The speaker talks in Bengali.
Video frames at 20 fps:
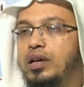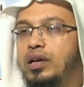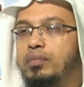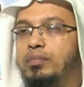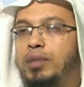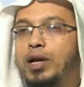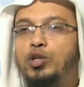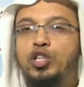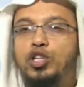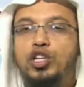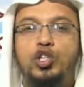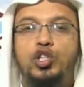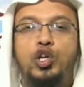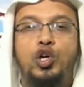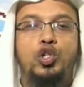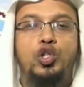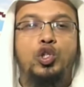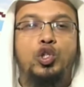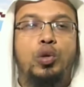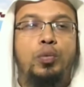মানুষের যখন
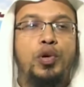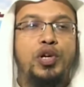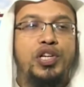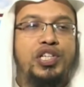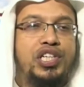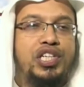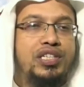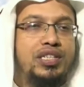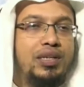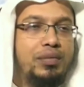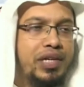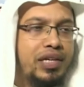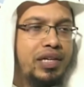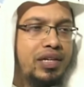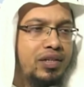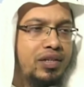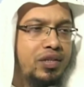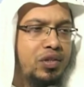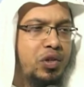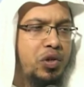সময় এসে যাবে
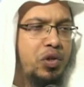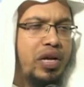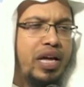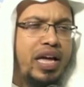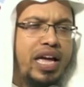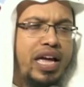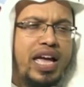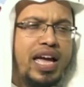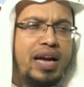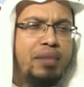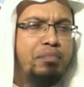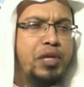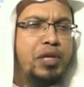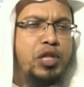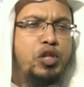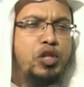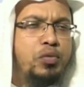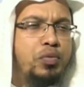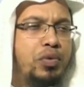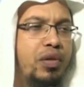তখন এক
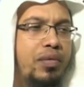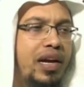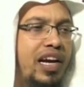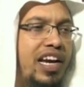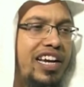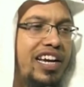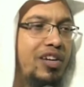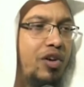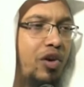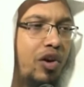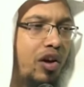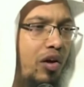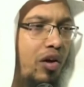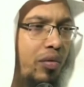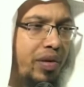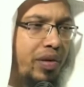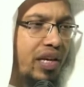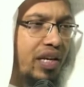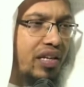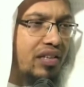বিন্দু পরিমাণ লেট করা
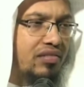হবে না